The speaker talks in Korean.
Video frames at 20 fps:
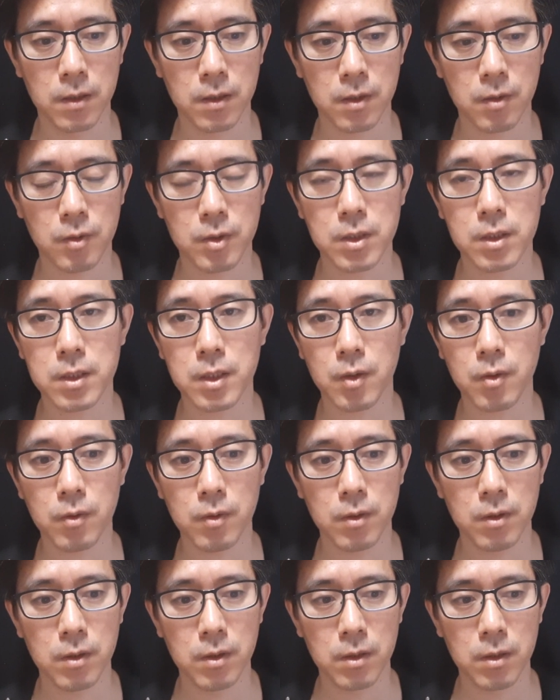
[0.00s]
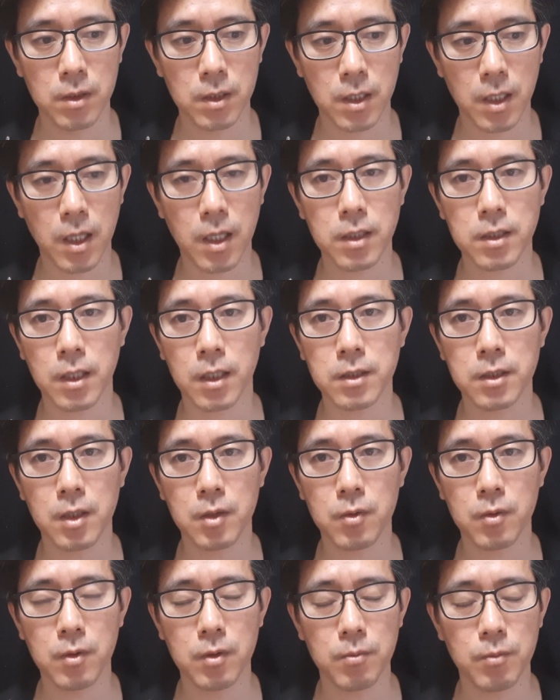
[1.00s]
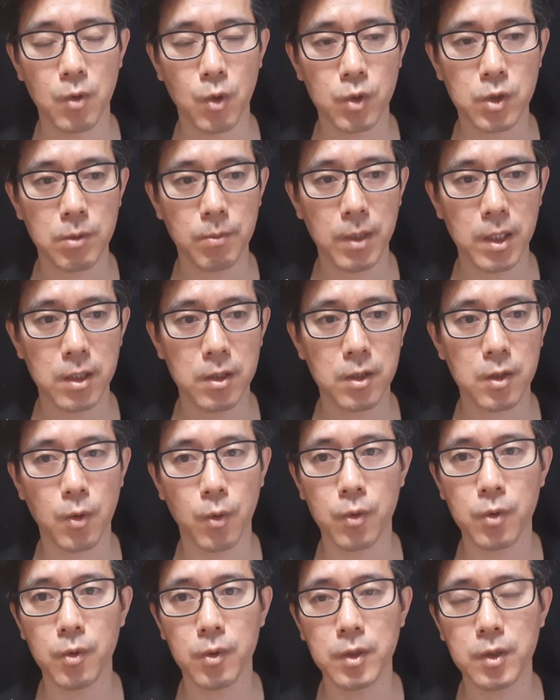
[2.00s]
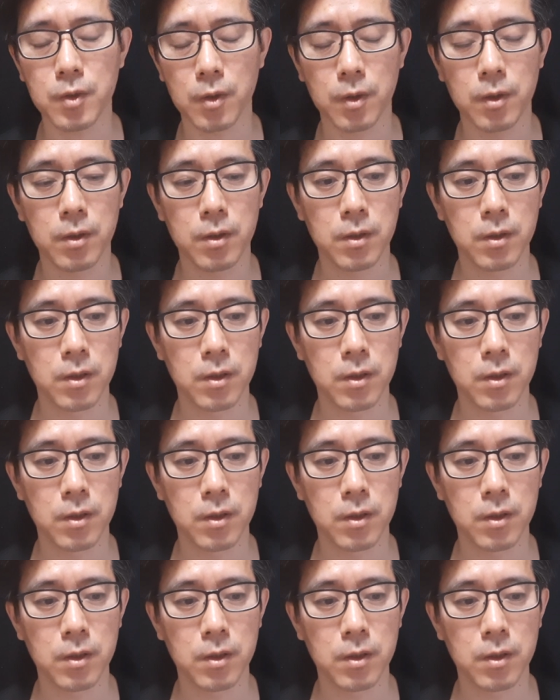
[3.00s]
그리고 실제로 계약할 당시에도 뭐 5천만 원 이렇게 오르고 있어요.